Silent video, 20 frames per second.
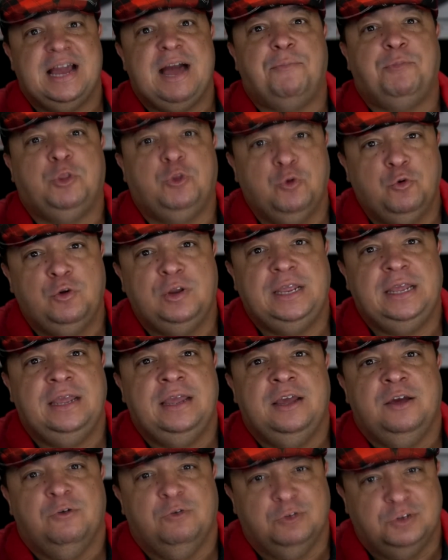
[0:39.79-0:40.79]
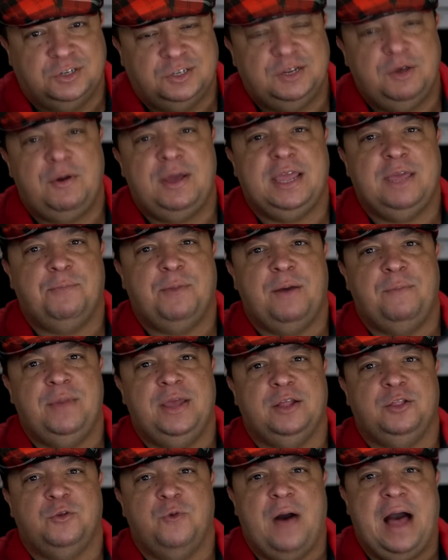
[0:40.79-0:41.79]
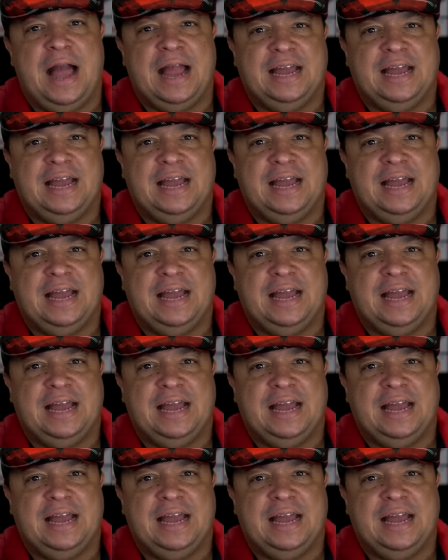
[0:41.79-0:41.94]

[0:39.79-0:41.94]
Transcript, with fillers: Capture o seu equipamento